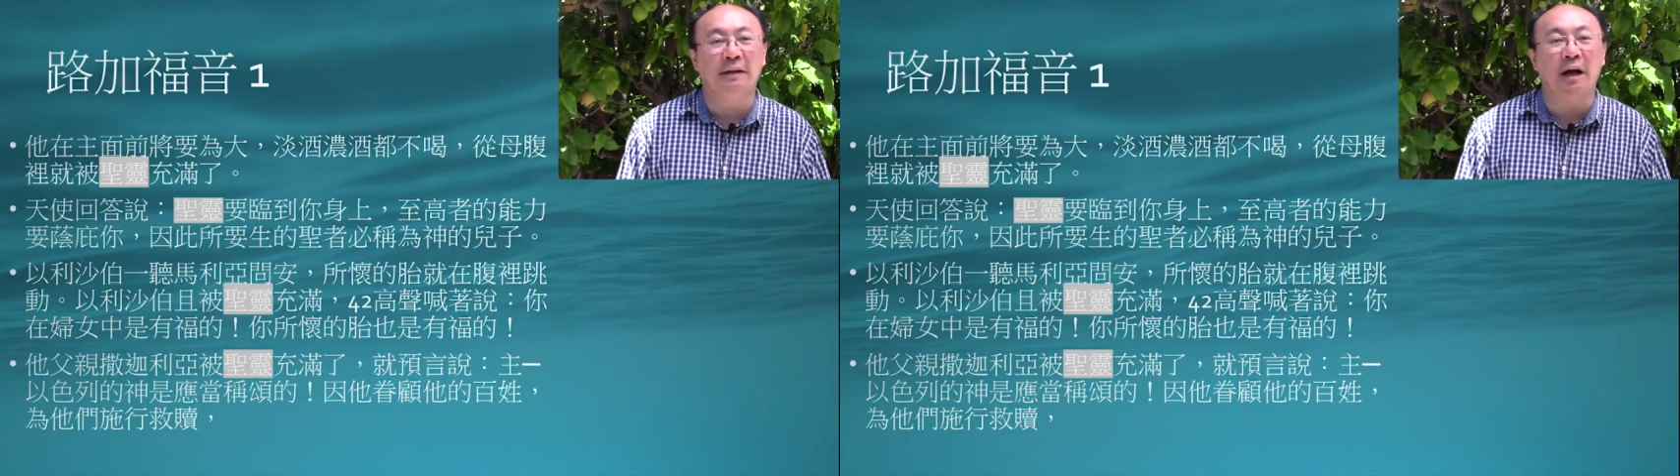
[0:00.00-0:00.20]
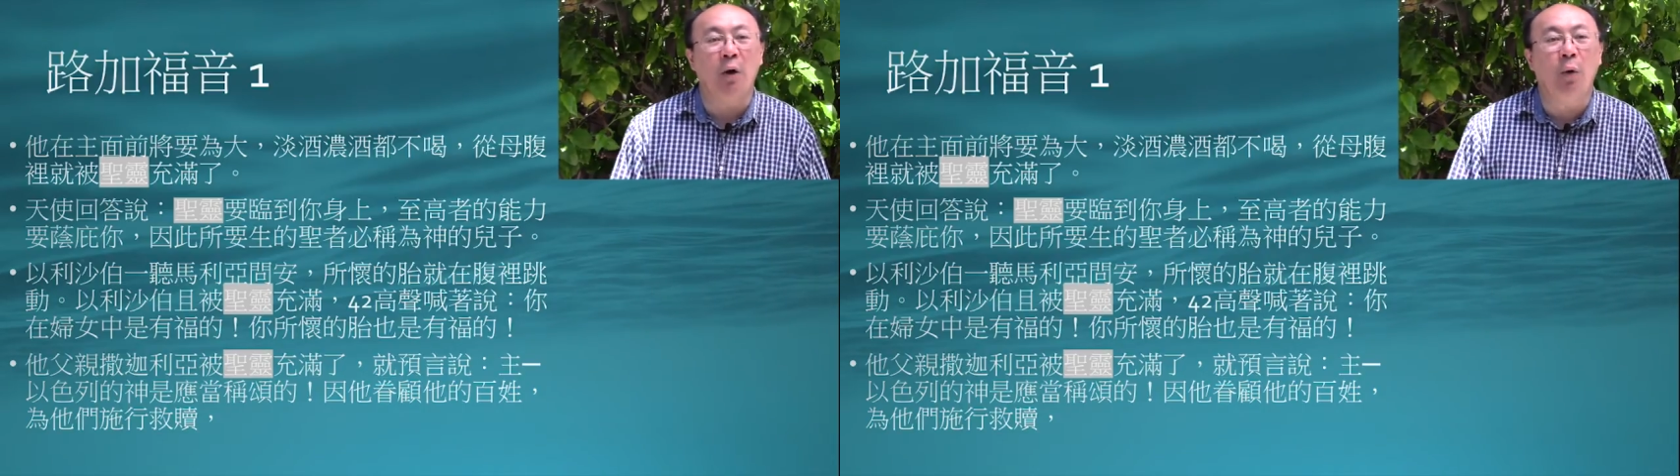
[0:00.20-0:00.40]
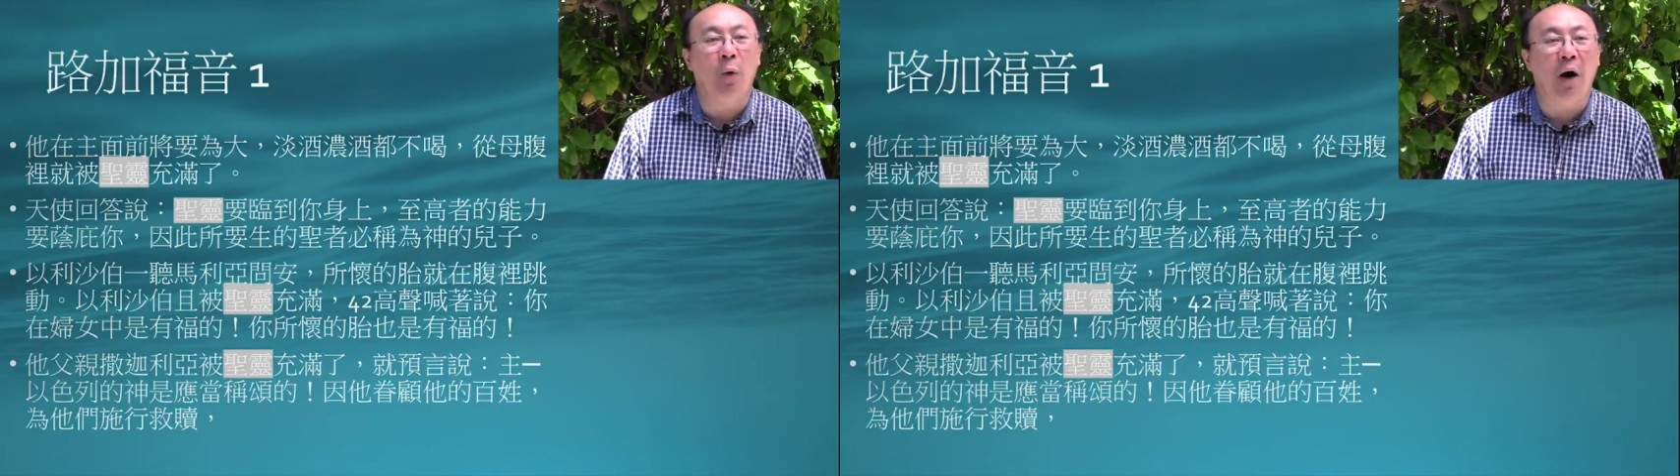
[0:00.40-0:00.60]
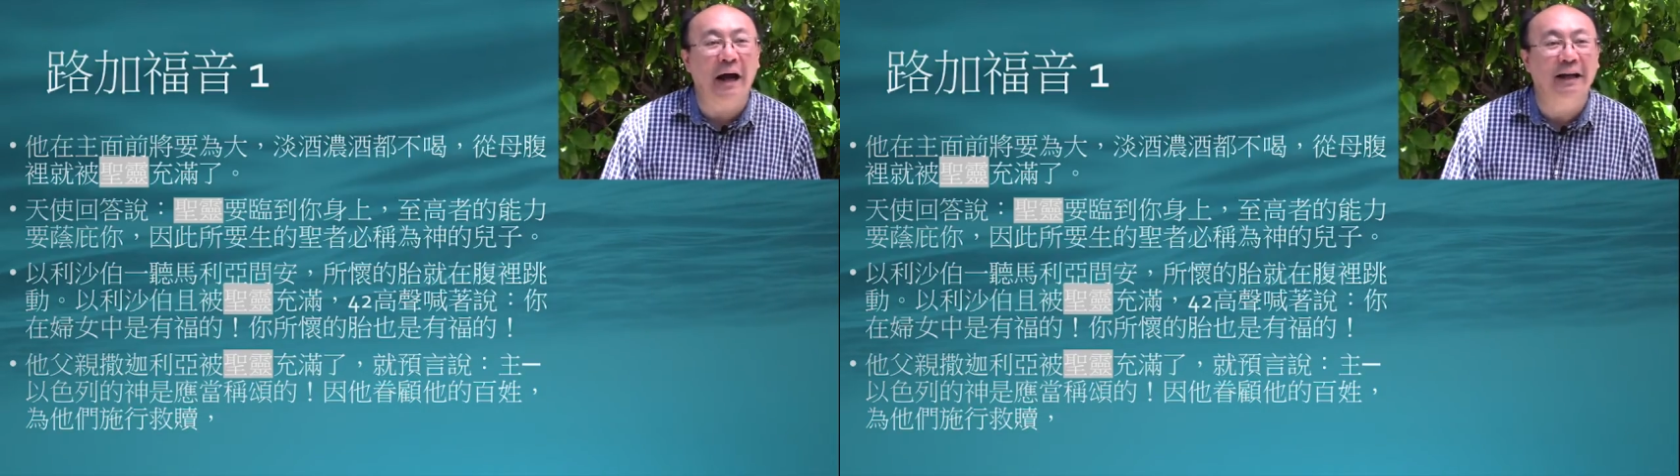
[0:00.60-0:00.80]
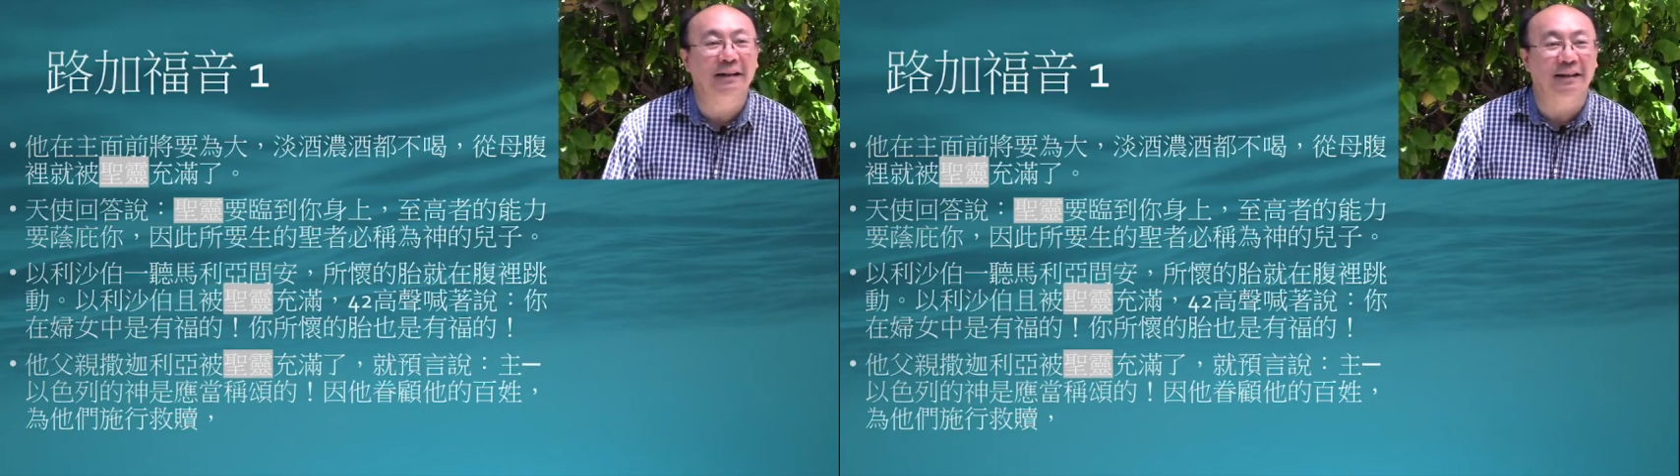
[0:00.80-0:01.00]
他
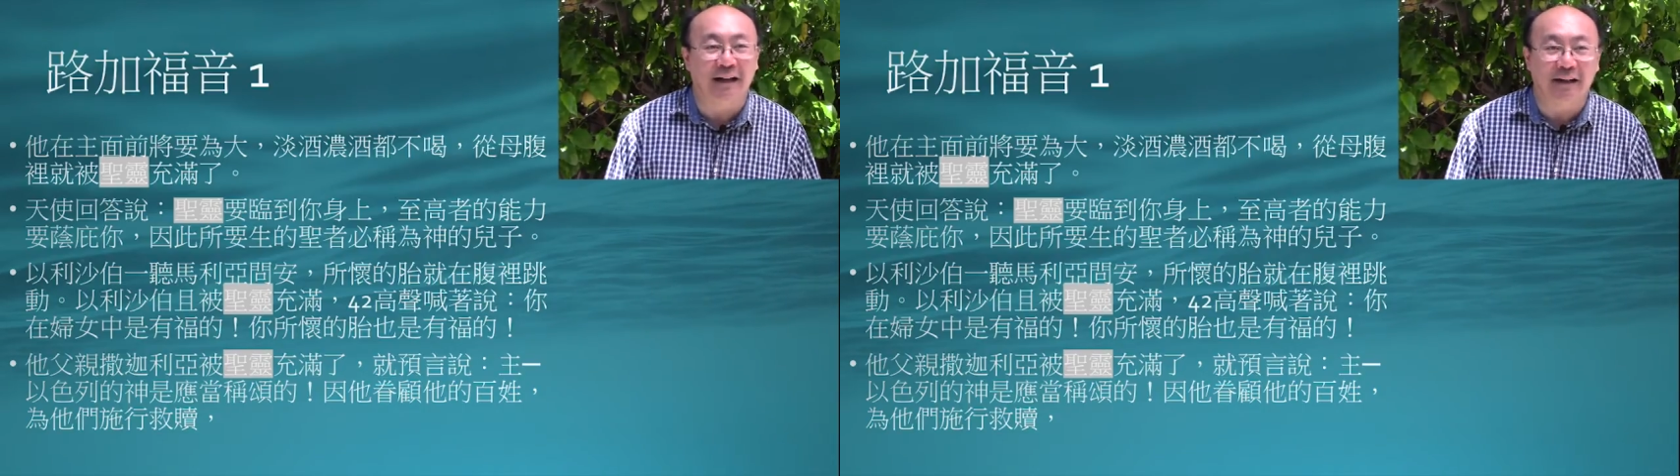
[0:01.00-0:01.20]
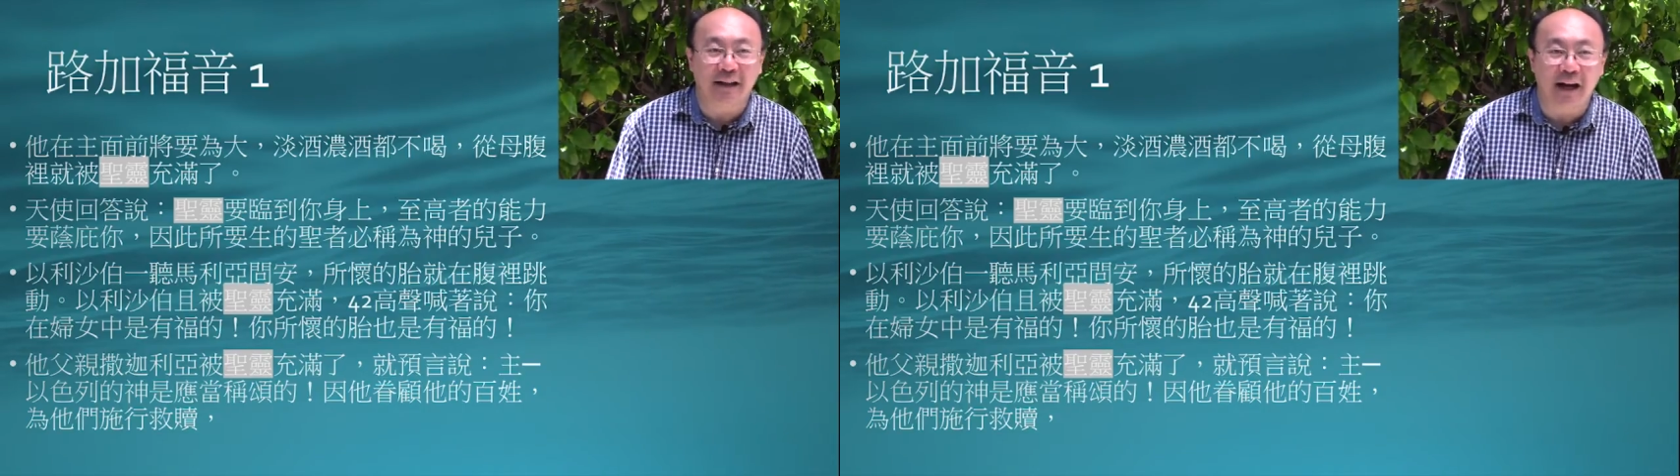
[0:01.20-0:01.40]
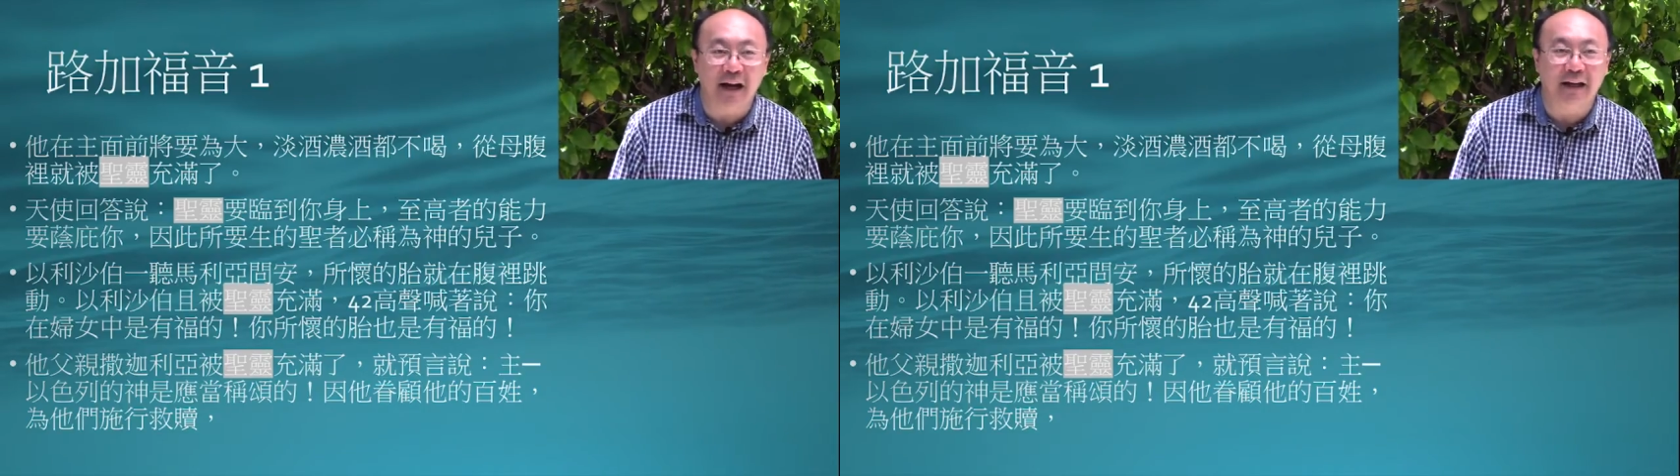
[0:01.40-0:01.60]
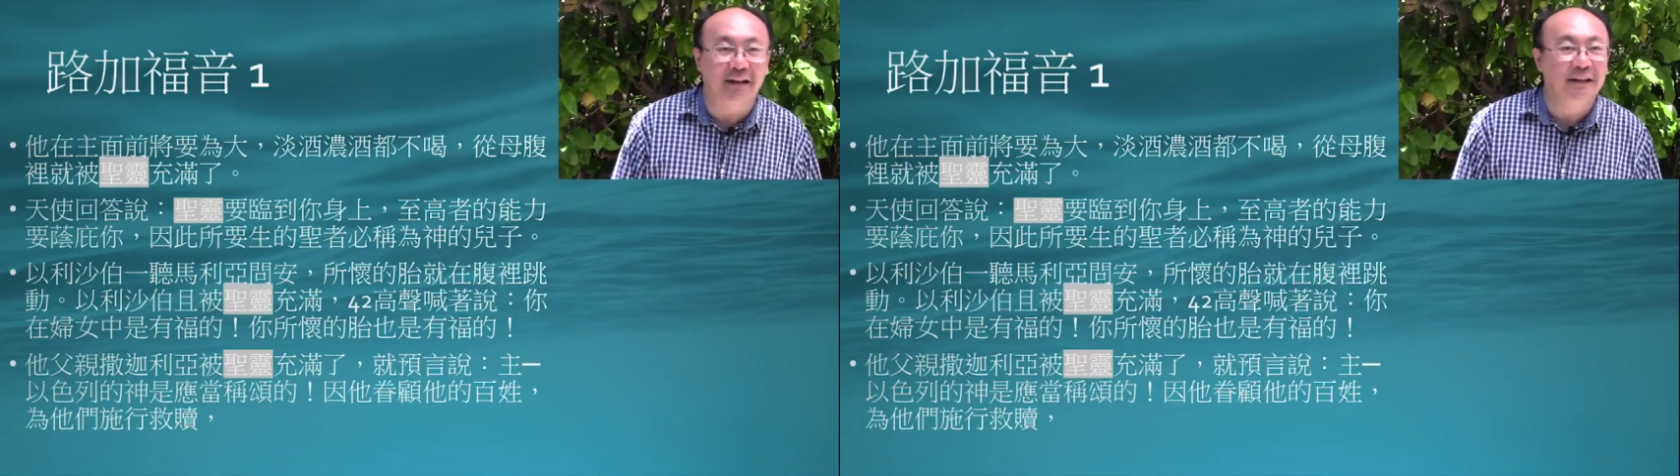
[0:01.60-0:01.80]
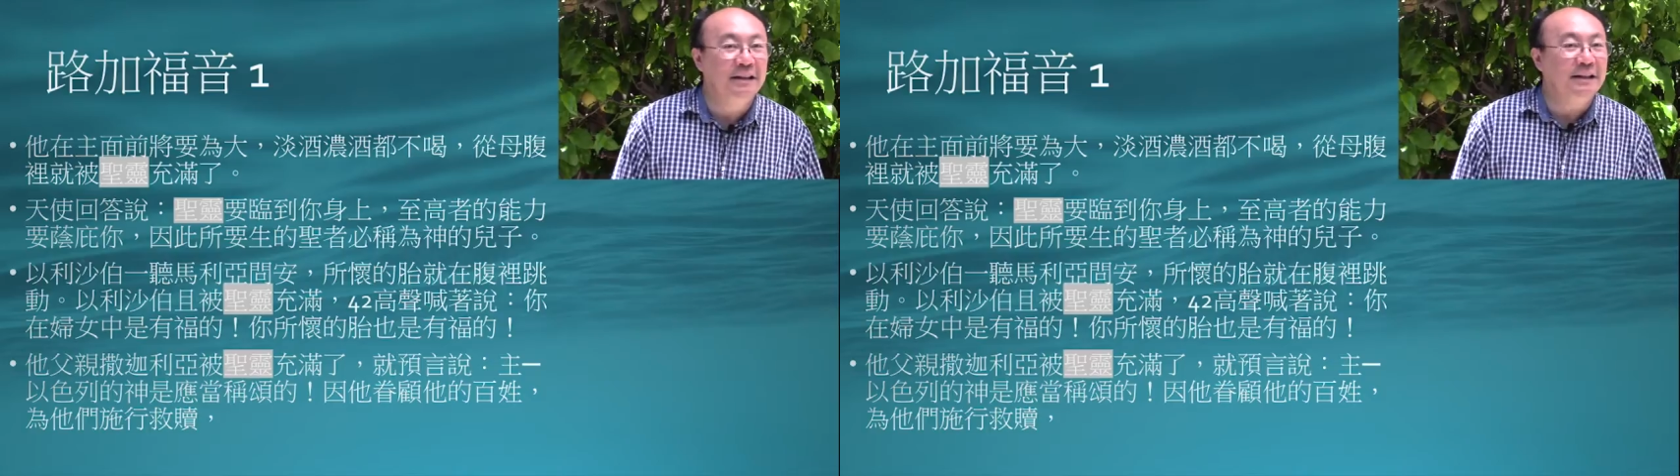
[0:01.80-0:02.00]
怀的那个胎啊。